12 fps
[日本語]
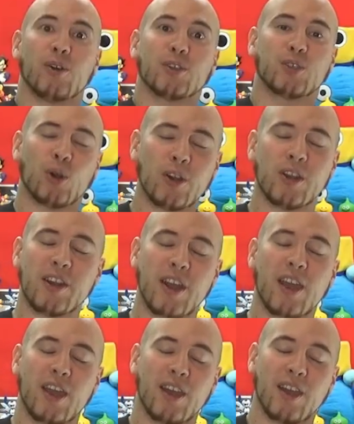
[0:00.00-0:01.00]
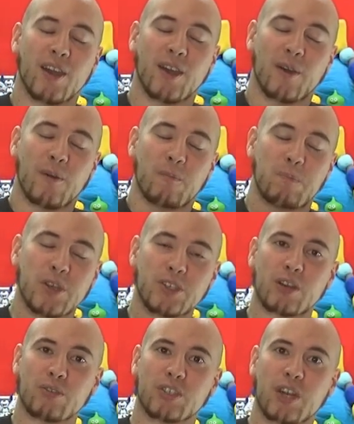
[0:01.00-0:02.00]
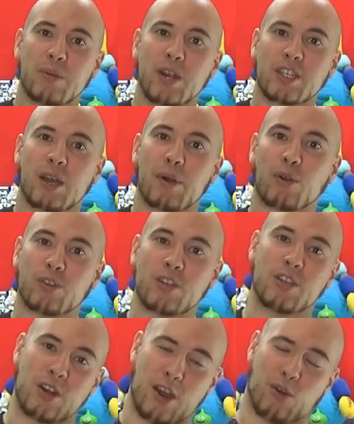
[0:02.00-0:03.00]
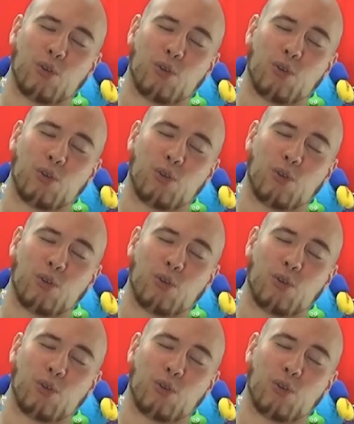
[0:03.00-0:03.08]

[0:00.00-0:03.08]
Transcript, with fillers: それでねめちゃくちゃ皆様にね